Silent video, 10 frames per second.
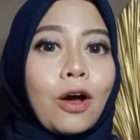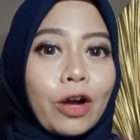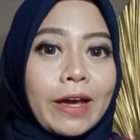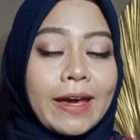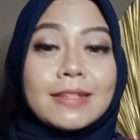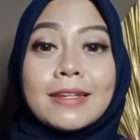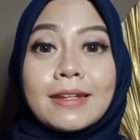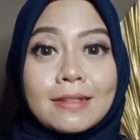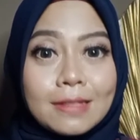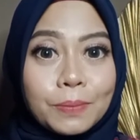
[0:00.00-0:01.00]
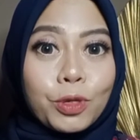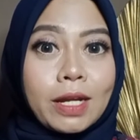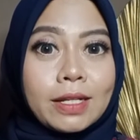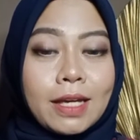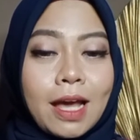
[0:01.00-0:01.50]
Oke, jadi
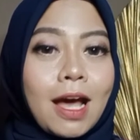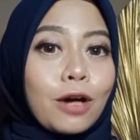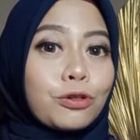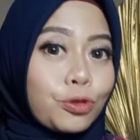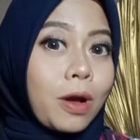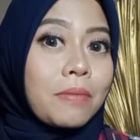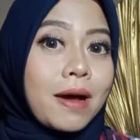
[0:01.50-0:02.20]
kesimpulannya aku suka